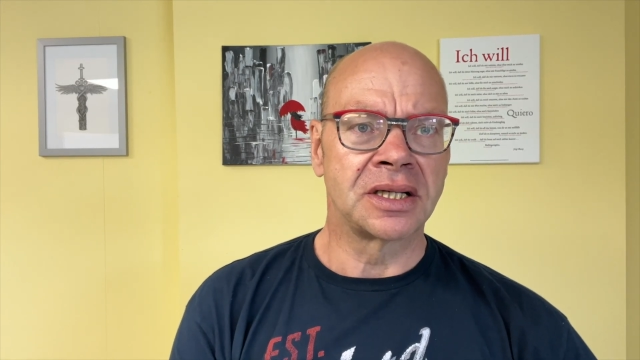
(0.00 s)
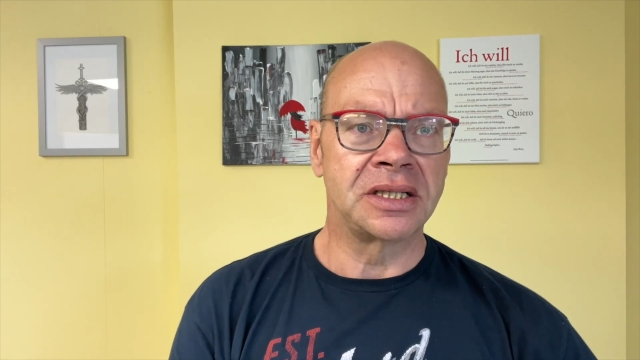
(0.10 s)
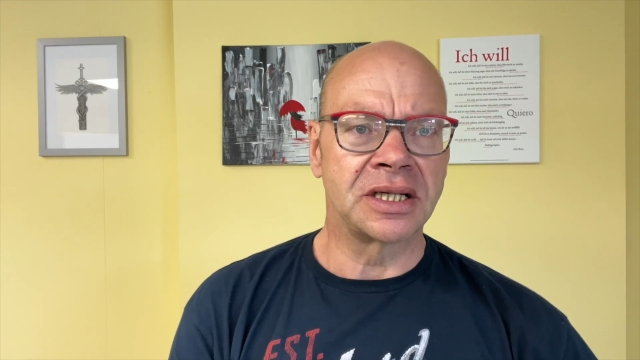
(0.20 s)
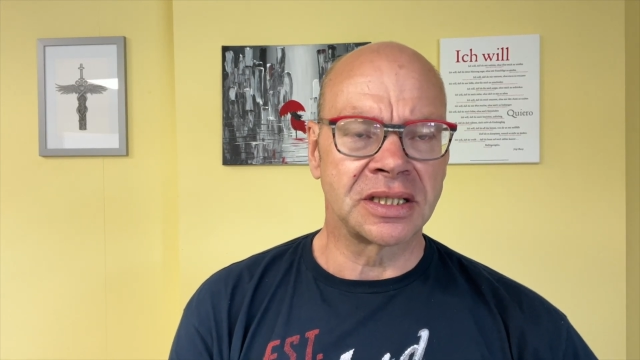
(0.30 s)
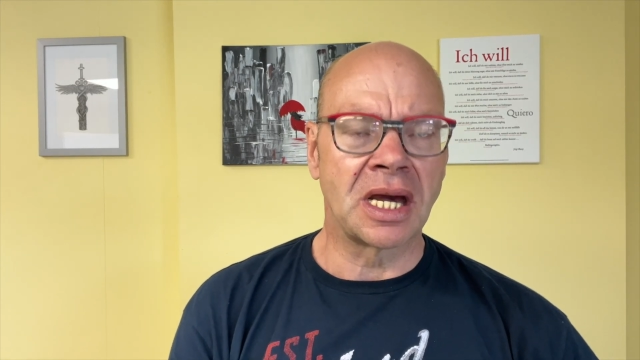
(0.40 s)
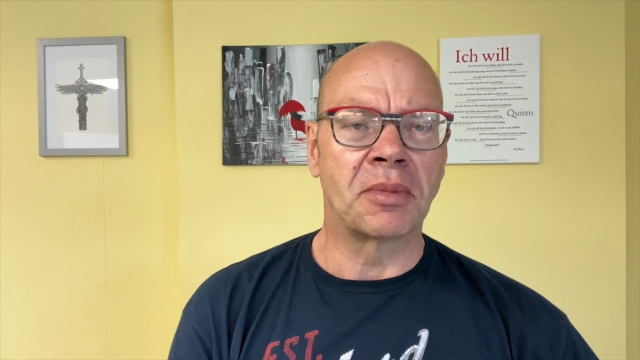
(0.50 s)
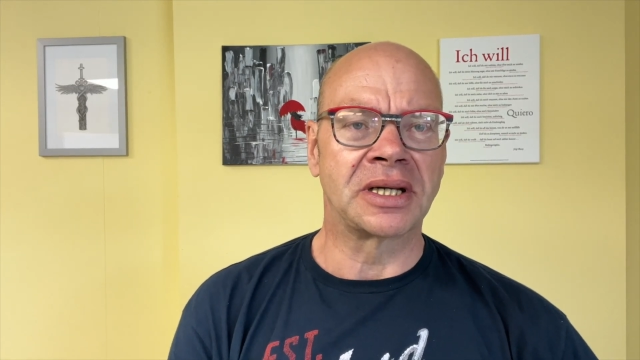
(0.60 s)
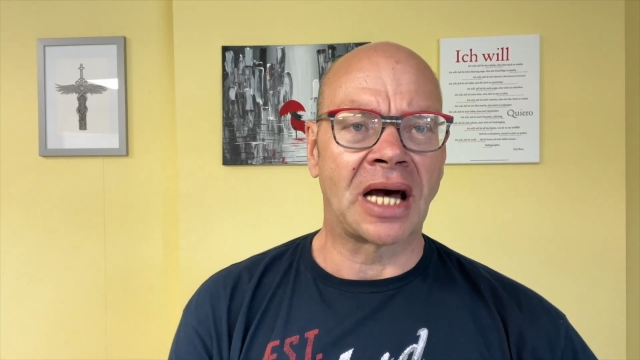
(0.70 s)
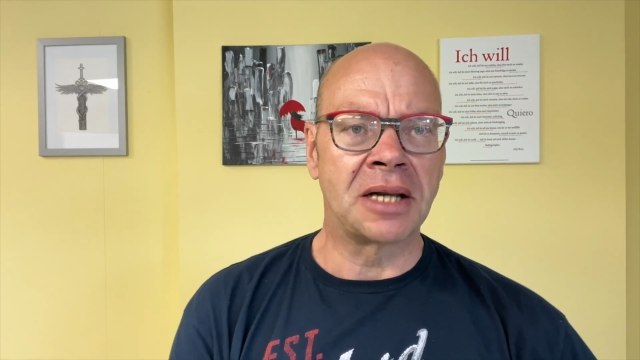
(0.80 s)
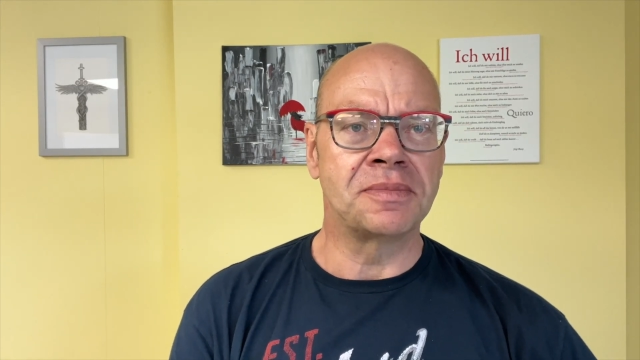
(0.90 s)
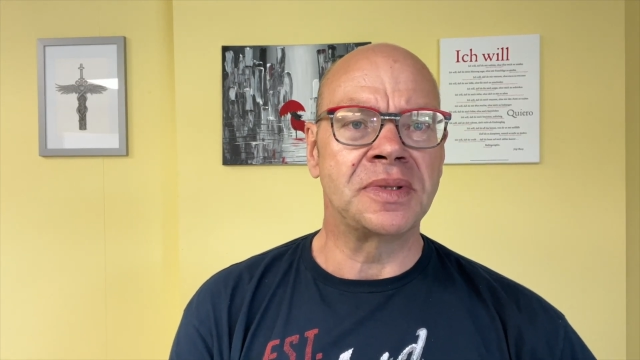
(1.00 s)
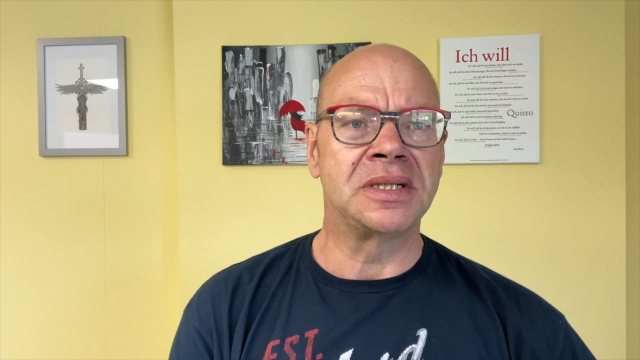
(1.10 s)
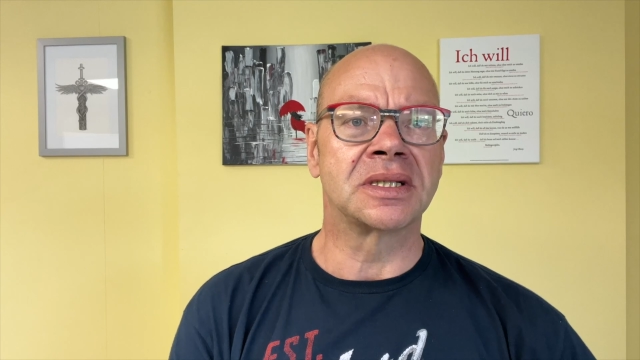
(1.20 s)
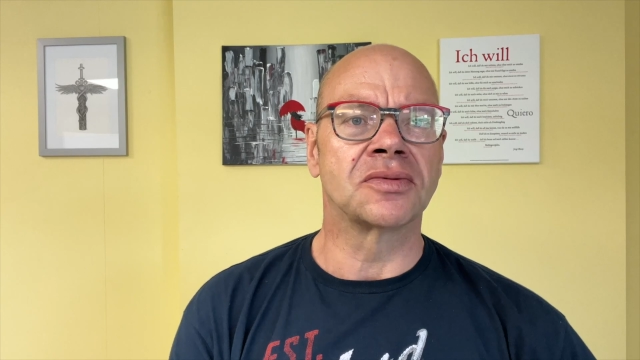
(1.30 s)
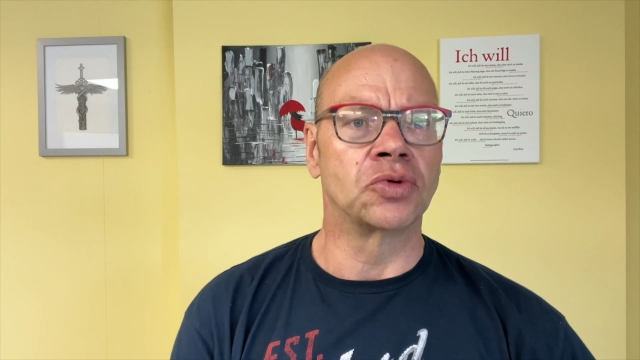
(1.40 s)
dir jemand
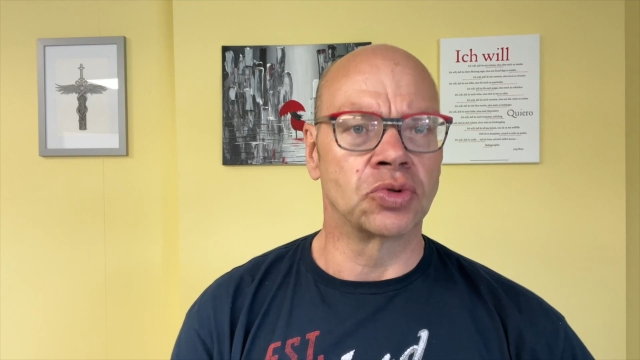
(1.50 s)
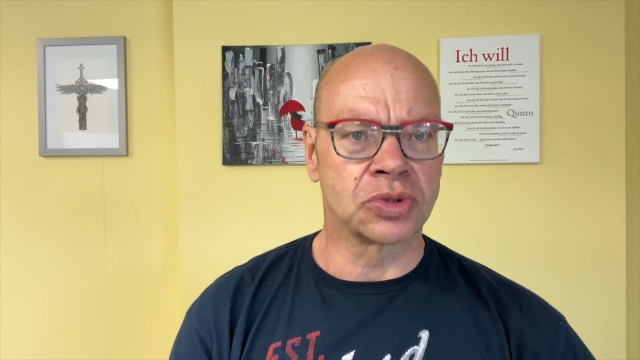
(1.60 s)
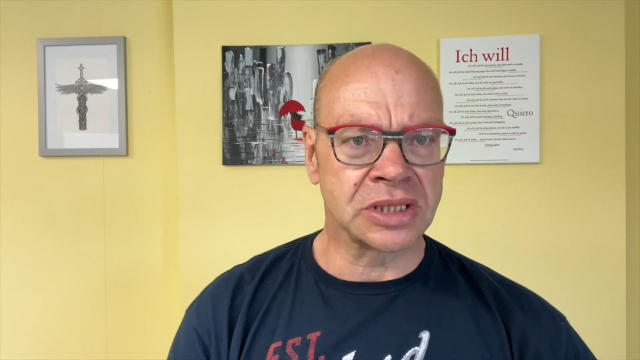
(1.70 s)
anbietet, wo du